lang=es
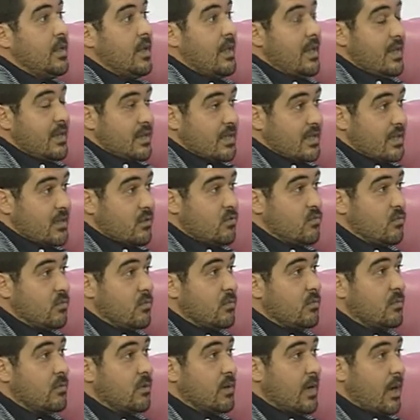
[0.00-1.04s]
este es
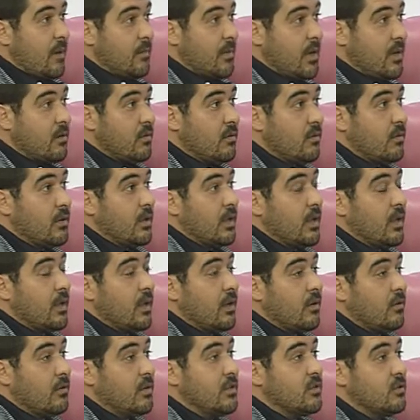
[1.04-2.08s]
un camino eh, que
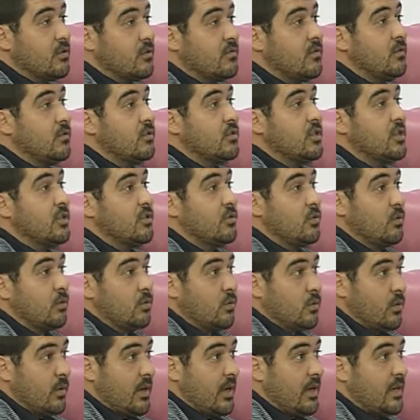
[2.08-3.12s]
con estos fondos
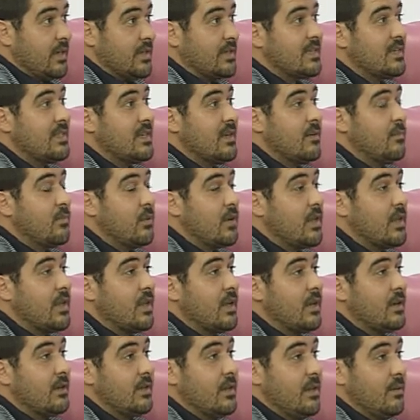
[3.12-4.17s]
estructurales se pueda
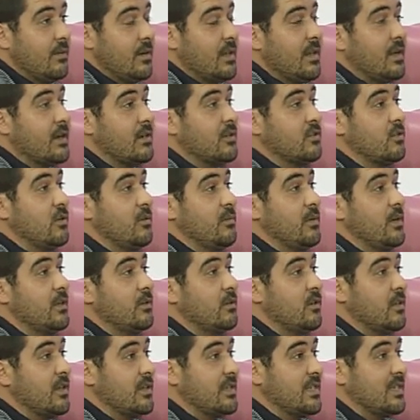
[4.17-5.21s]
de verdad resolver
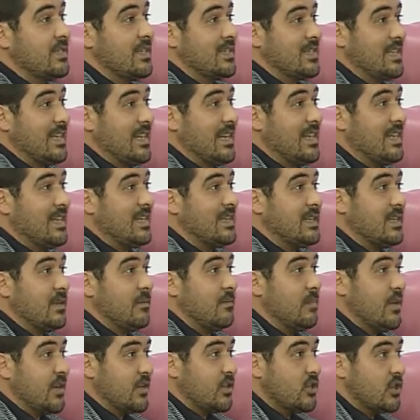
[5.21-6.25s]
todas estas grandes
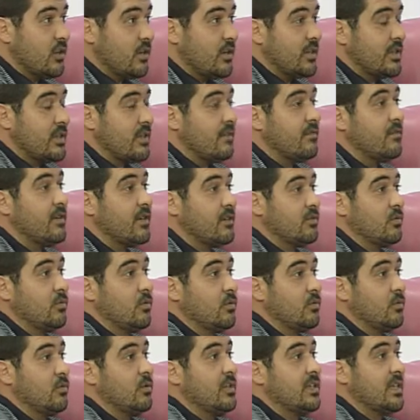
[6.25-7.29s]
inversiones e
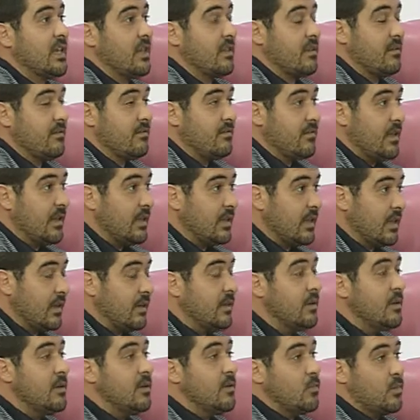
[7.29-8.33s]
infraestructuras que hacen falta?
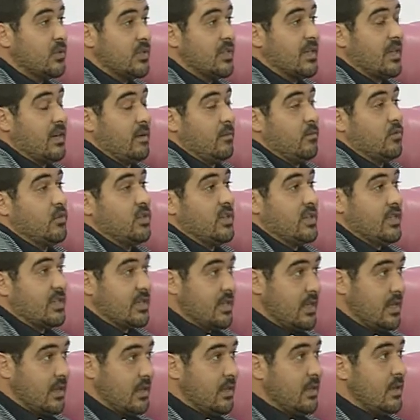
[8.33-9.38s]
Pues creemos que
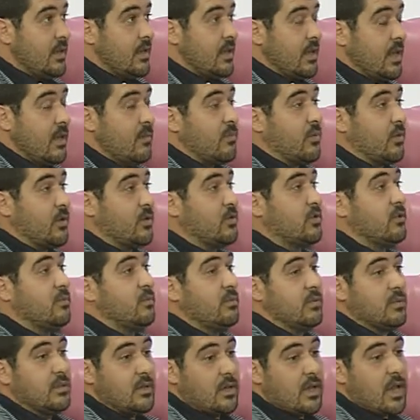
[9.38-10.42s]
sí. Y por eso
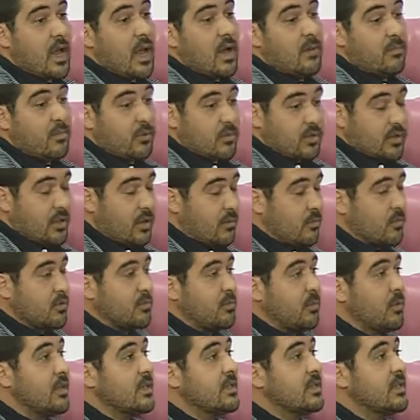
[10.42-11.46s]
pues, apostamos
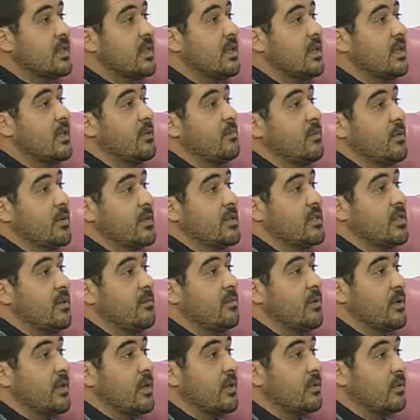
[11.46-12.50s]
por este, por este
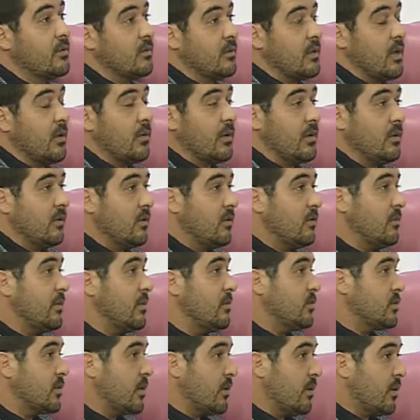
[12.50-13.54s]
proyecto. Ya cuando lo
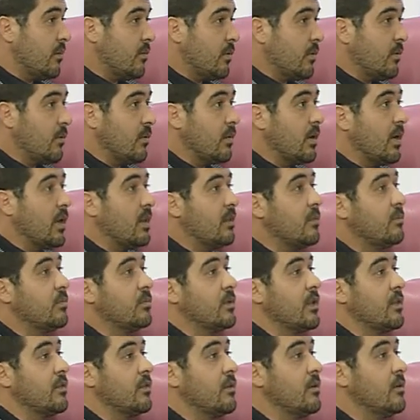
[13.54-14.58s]
vimos que lo aprobó la
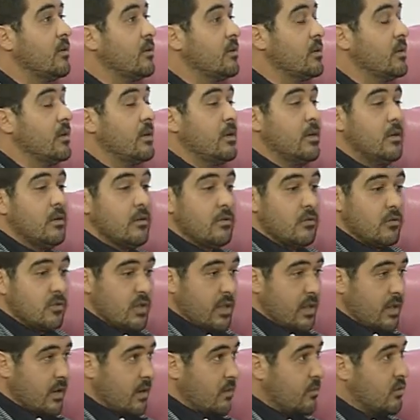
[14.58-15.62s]
Diputación, nos
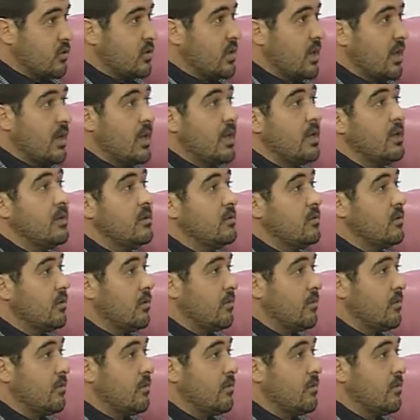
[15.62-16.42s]
adherimos a él. Yo lo